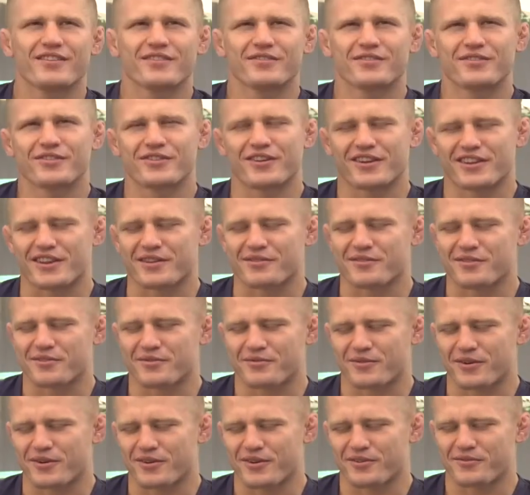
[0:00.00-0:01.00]
w ogóle tam był
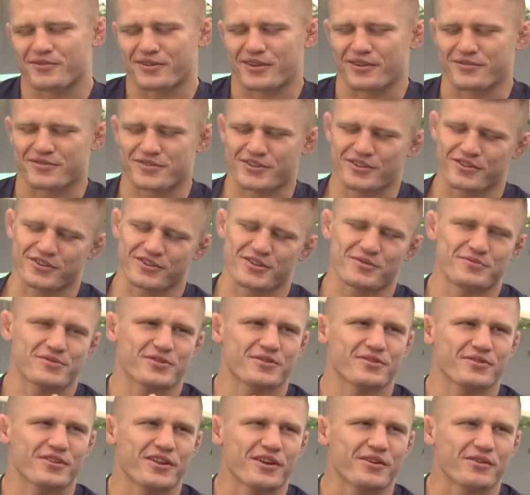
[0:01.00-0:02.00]
problem, bo tam wszystko się
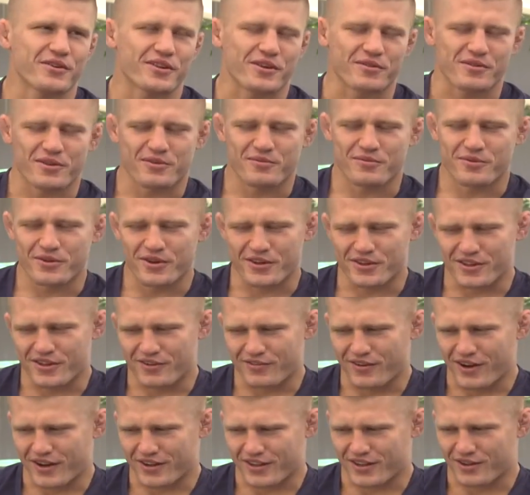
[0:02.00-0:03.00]
przesunęło, tam nie było
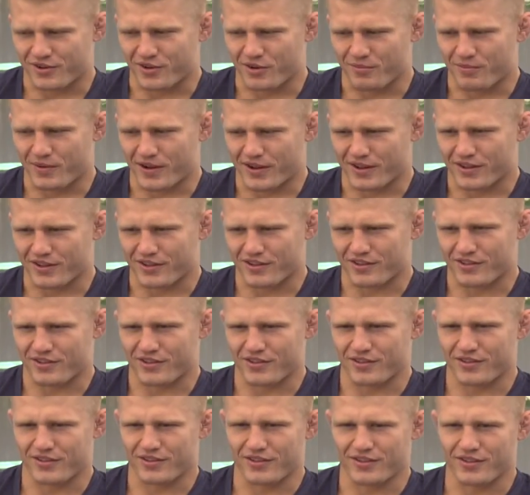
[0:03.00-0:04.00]
jednej walki. Chłopak, z,
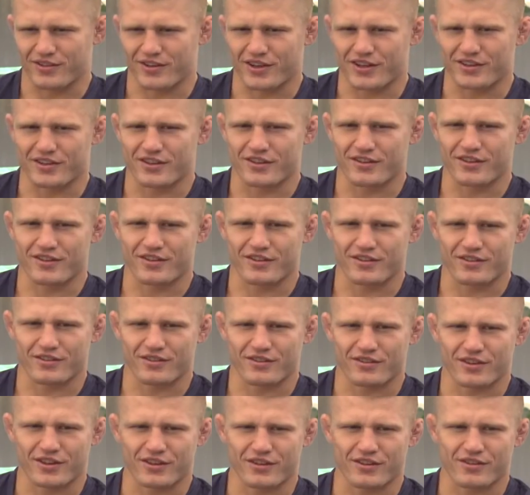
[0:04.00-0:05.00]
y, jeden,
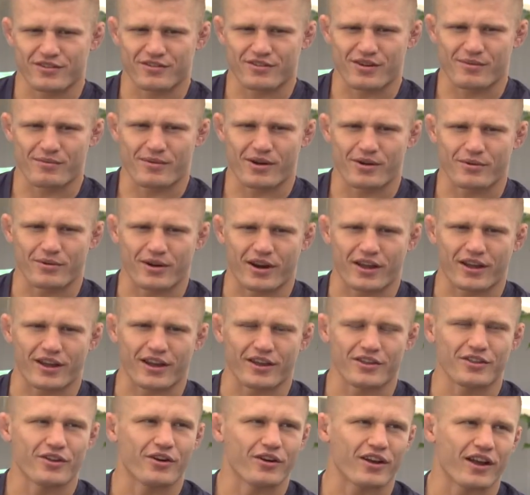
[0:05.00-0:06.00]
jeden złamał
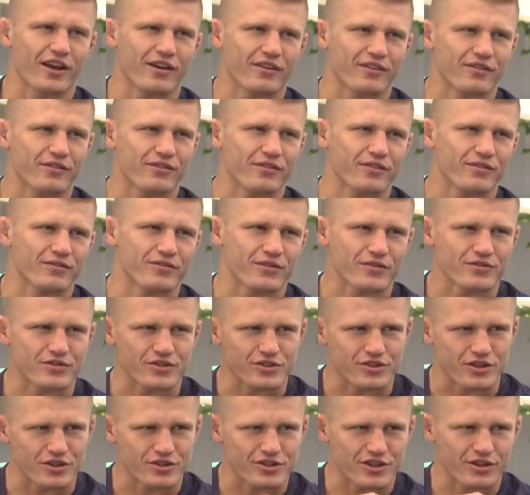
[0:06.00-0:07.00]
rękę i nogę w,
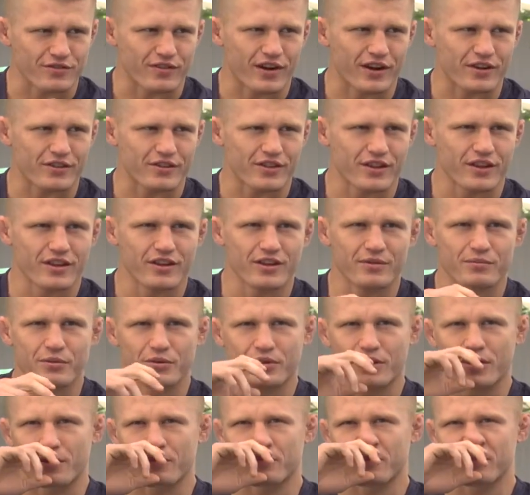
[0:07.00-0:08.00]
wcześniejszej walce i
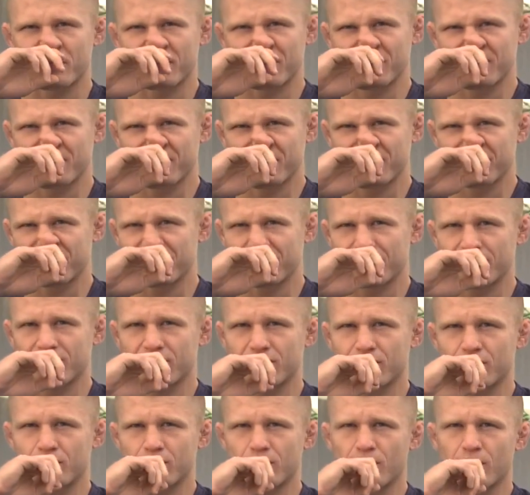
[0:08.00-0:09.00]
potem
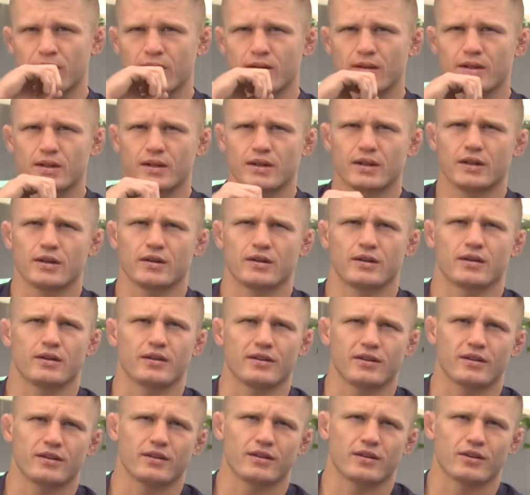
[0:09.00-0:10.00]
y,
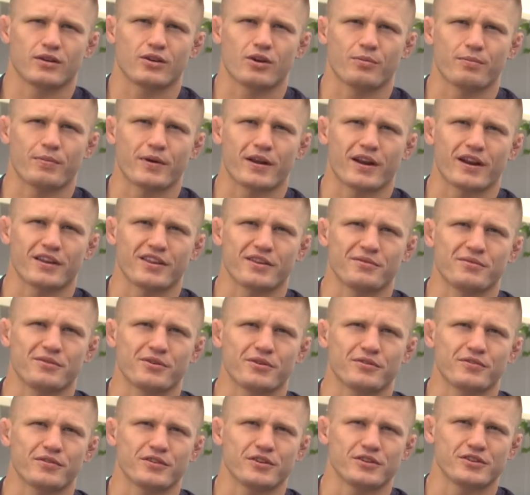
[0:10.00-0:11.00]
Kopera nie
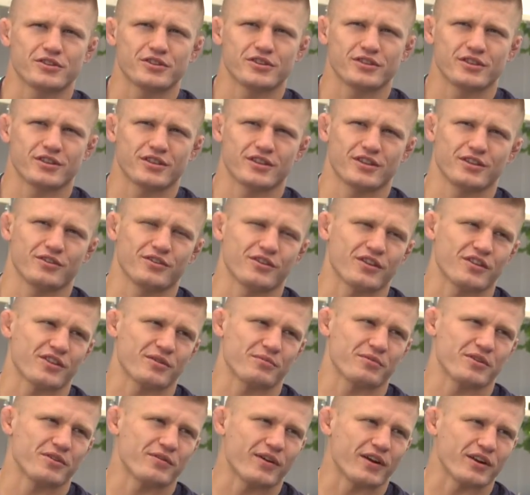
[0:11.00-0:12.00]
mógł wyjść y, do
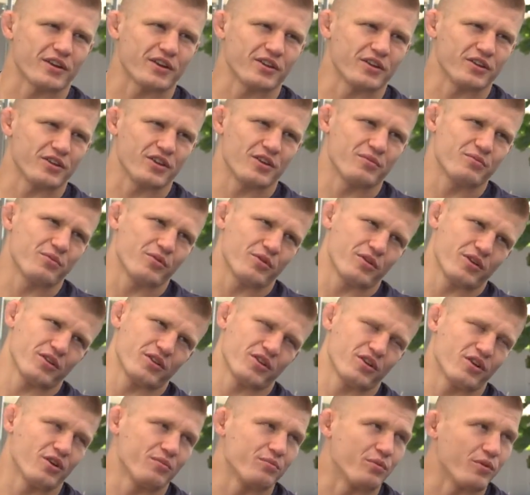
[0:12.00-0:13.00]
następnej walki i nie było
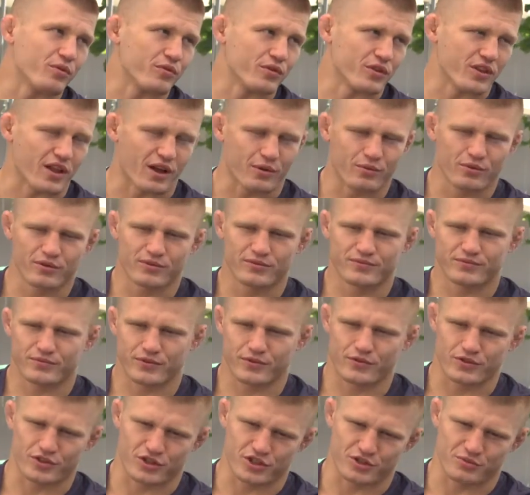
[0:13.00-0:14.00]
jednego półfinału.
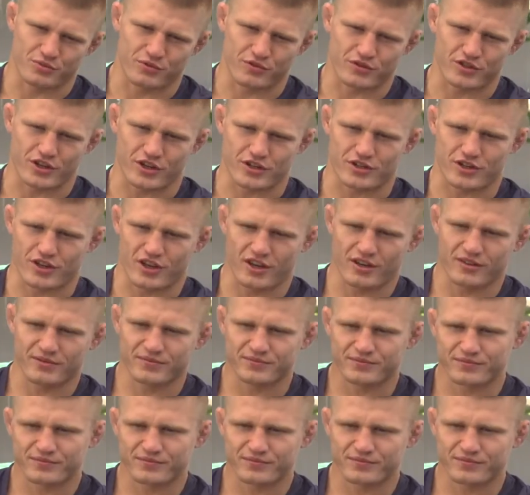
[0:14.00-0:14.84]
Wyszliśmy wcześniej.